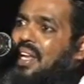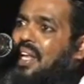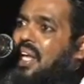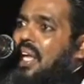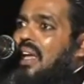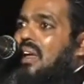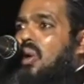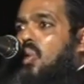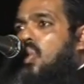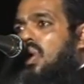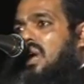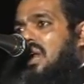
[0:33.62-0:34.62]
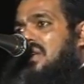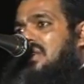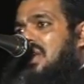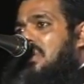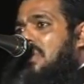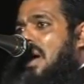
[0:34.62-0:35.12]
இன்றைக்கி ஒற்றை
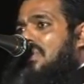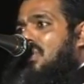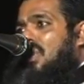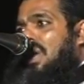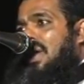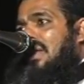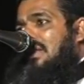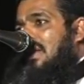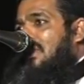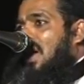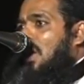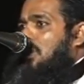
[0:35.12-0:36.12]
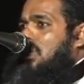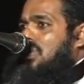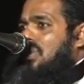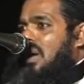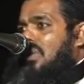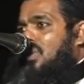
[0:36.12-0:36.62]
சினிமாவினுடைய எந்த வால்
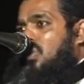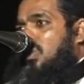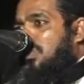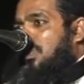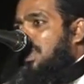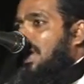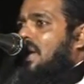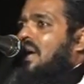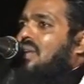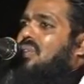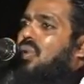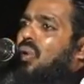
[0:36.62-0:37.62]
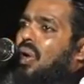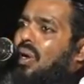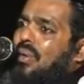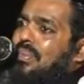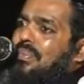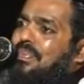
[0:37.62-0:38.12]
போஸ்டாவது உருப்படியாக இருக்கான்னு
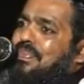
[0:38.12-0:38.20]
சொல்லுங்கள்